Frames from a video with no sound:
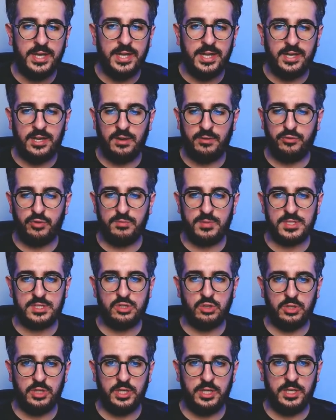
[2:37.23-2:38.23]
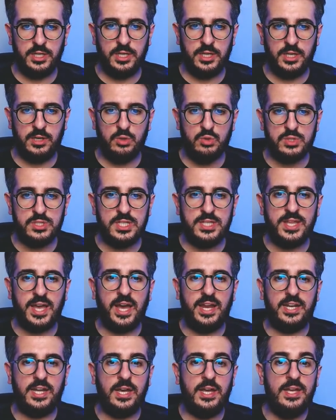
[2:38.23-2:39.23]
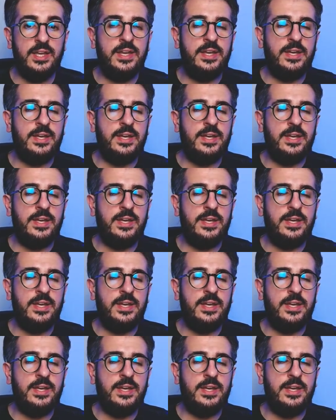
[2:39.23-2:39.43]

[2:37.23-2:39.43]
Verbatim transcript: nella formazione lusitana.